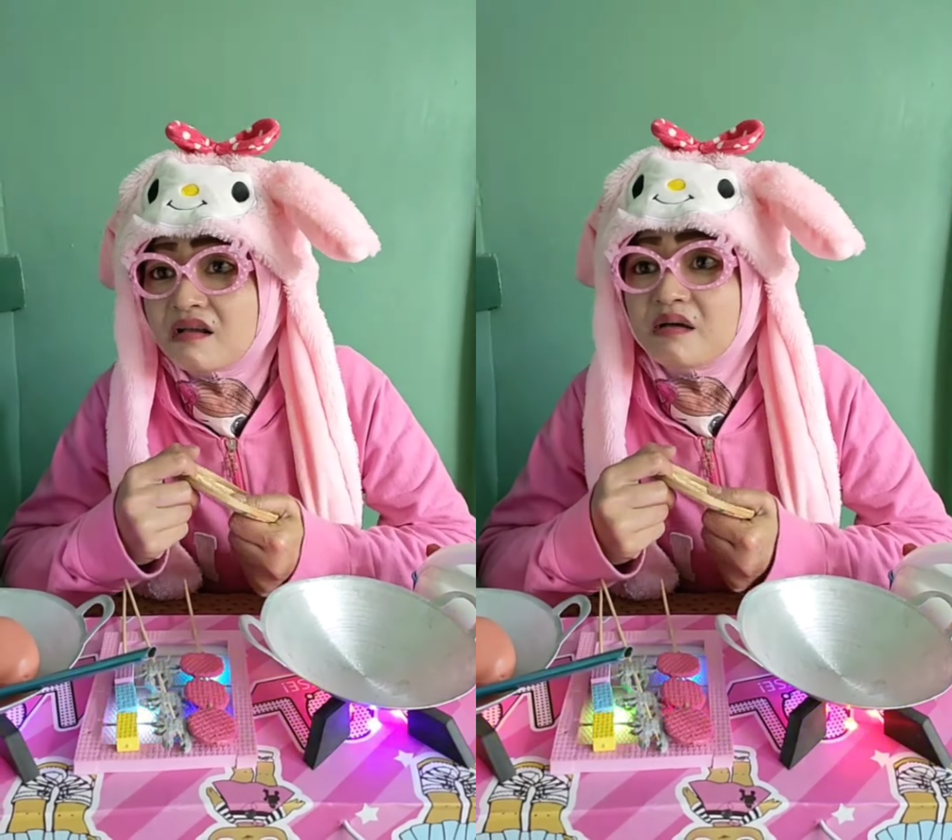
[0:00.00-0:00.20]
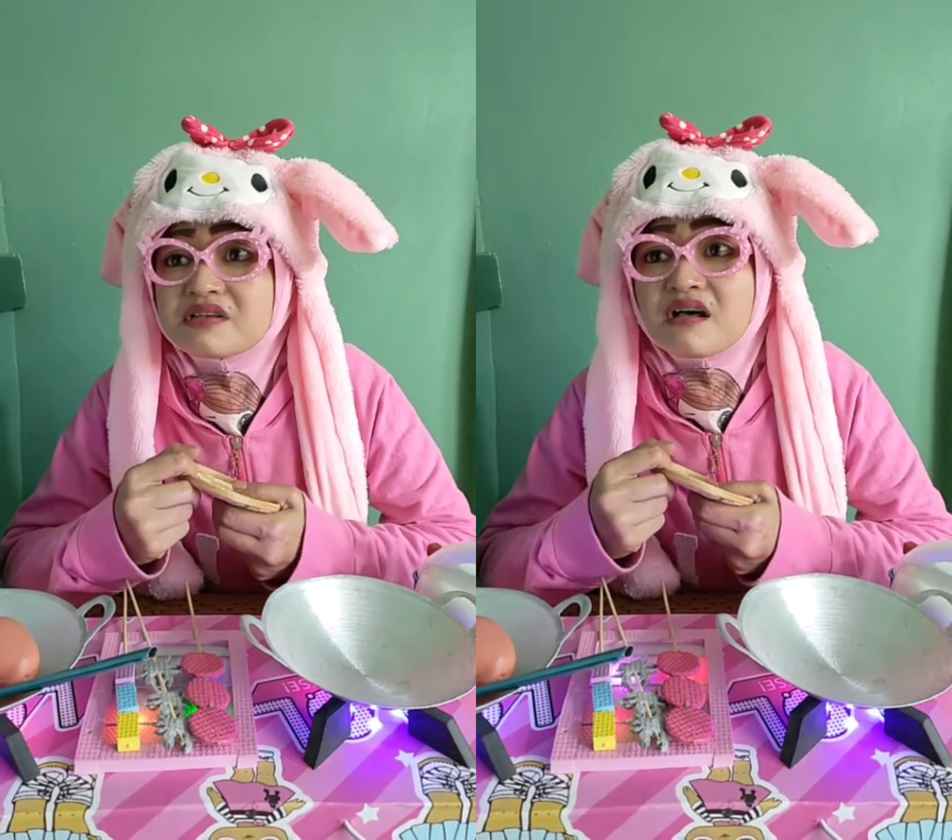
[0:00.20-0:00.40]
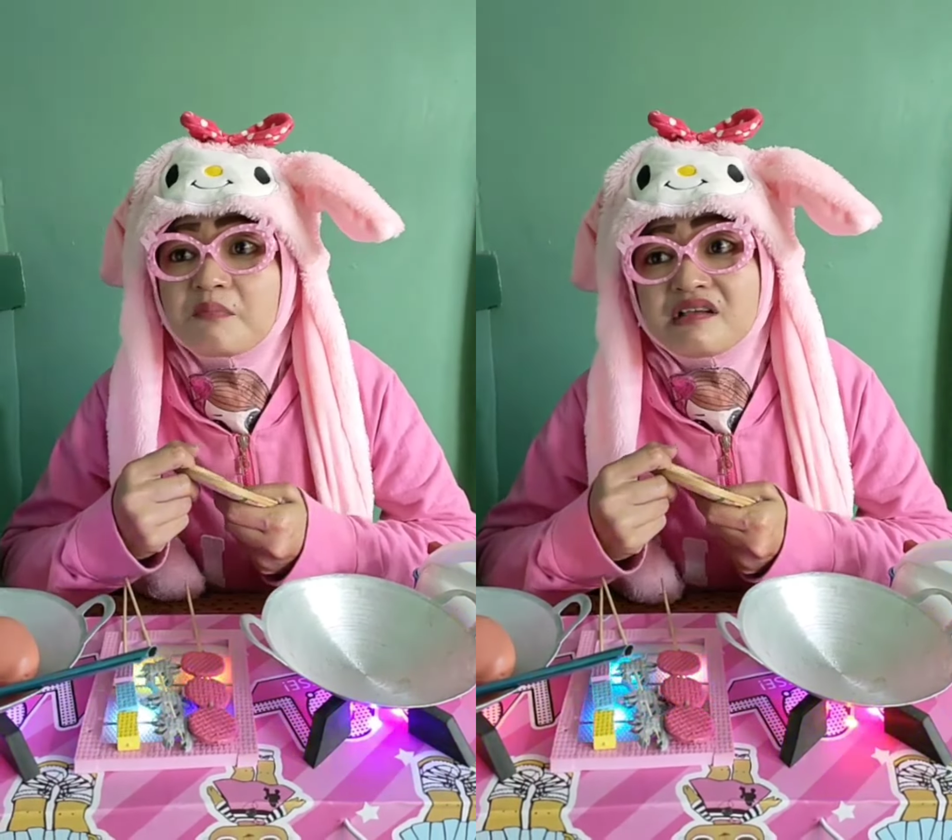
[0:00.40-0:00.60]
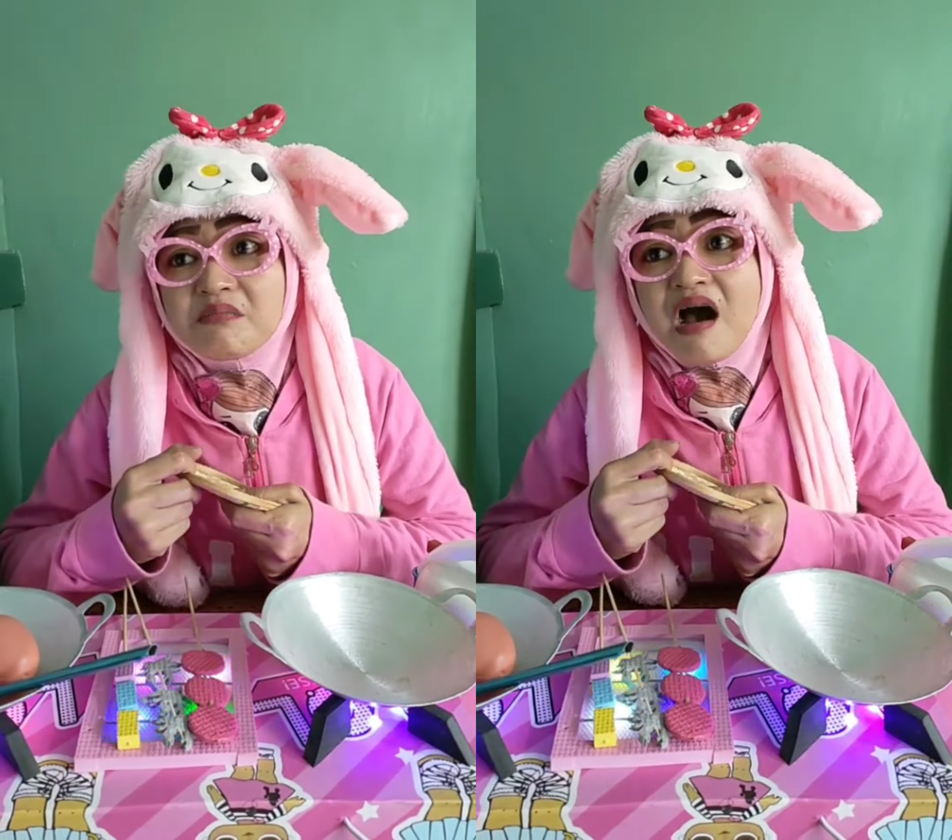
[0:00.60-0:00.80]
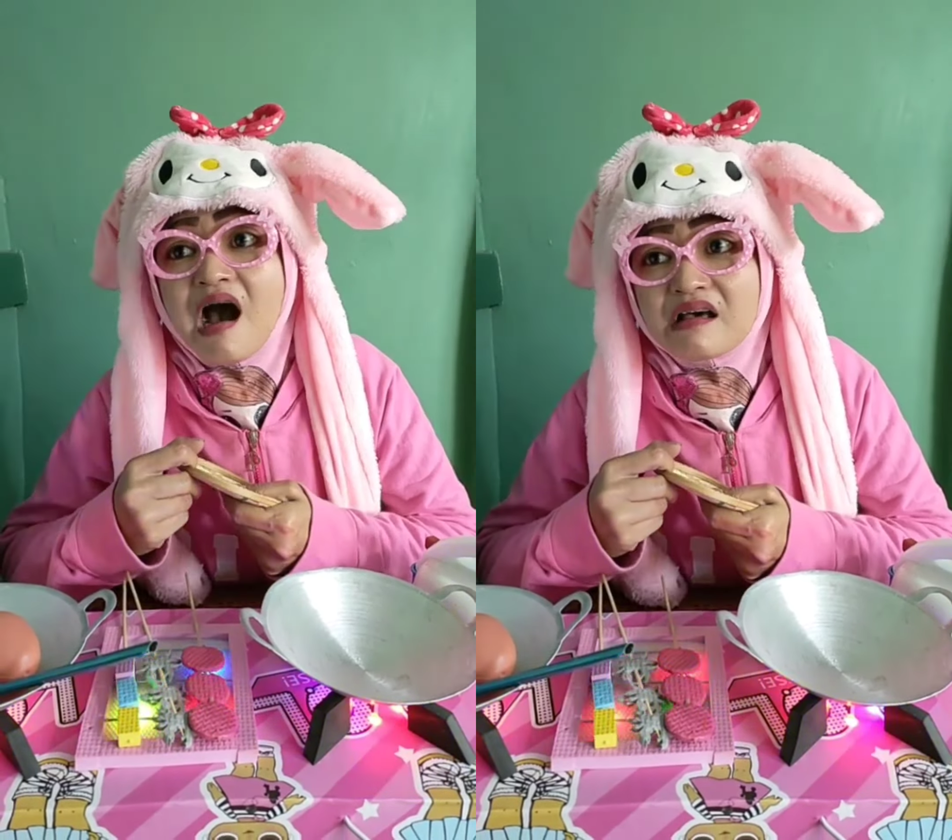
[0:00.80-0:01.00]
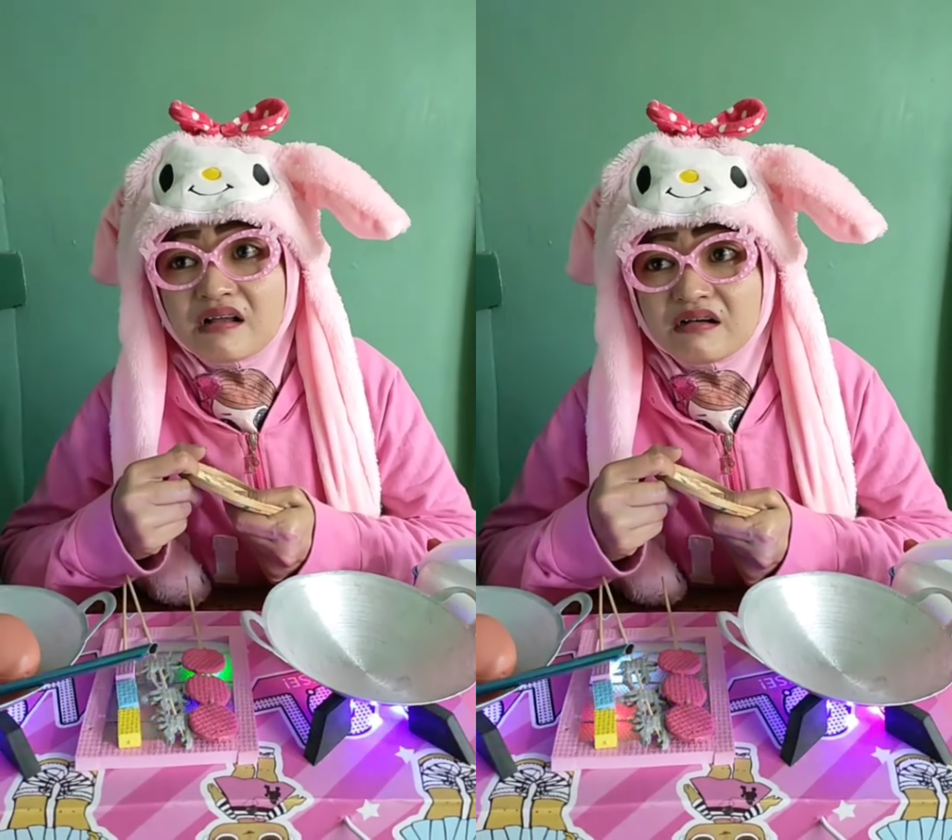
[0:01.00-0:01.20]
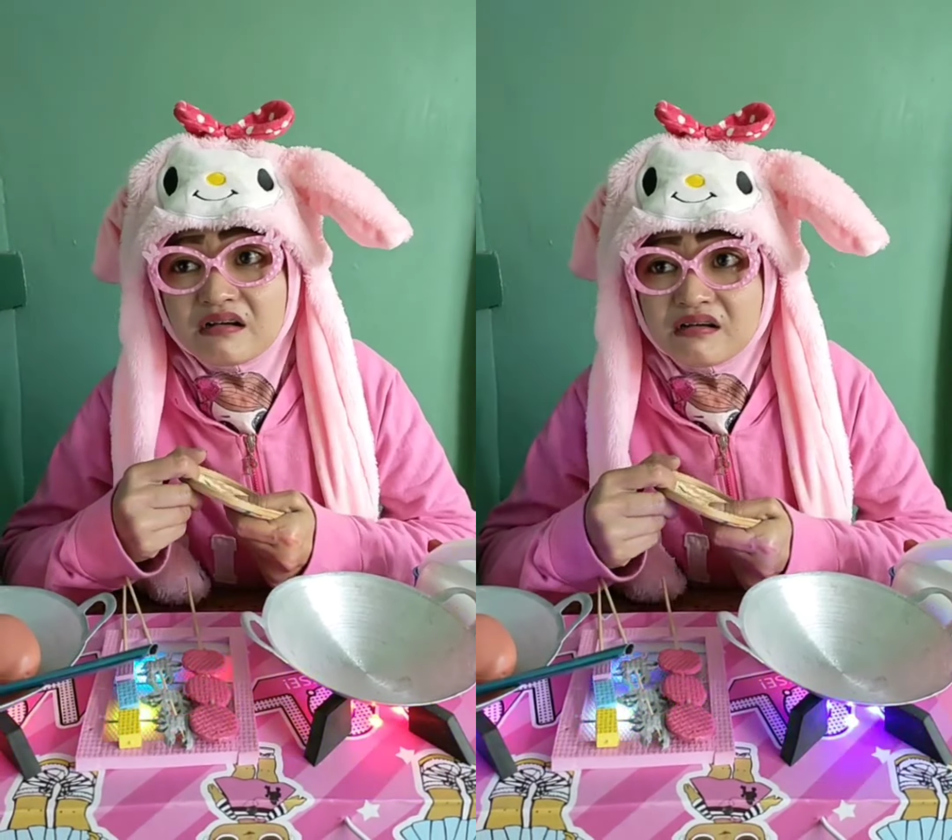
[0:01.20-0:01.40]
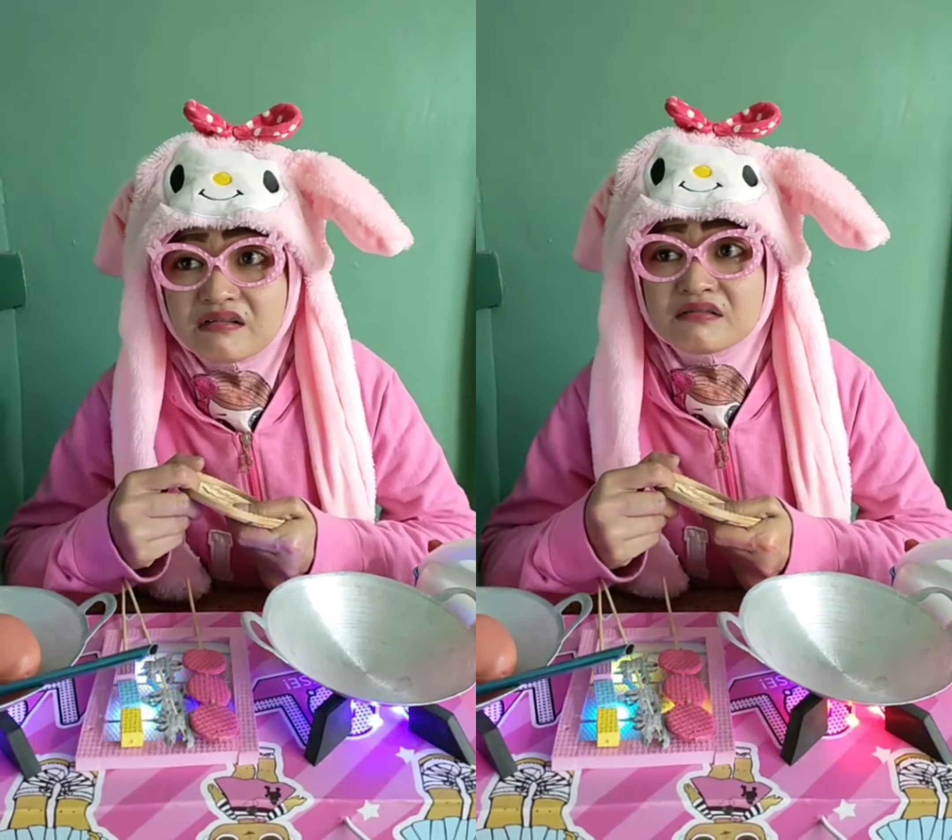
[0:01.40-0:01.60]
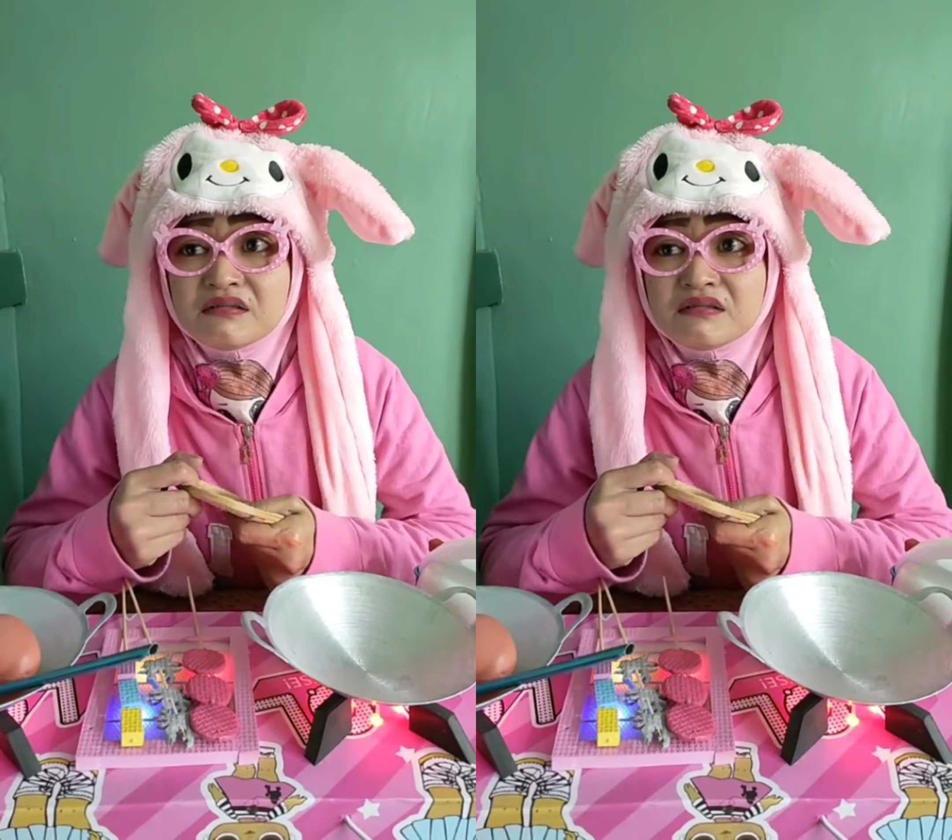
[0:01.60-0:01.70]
nggak bisa pergi bareng